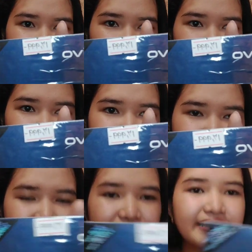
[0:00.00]

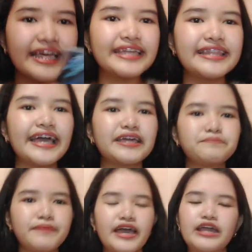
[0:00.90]
79.99
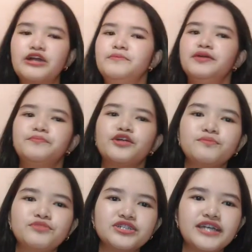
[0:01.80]
pero may
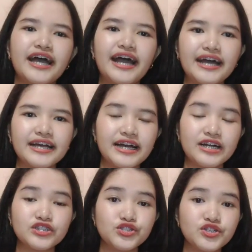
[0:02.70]
promo siya
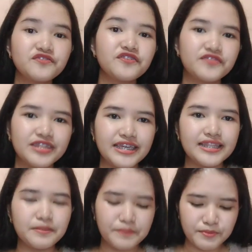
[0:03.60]
hanggang June
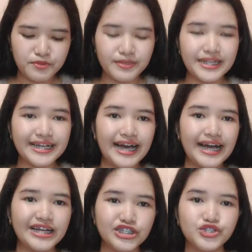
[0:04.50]
15. Pag bumili ka
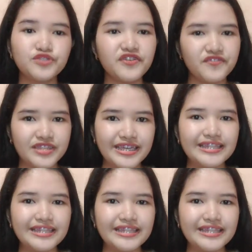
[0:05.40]
hanggang June 15,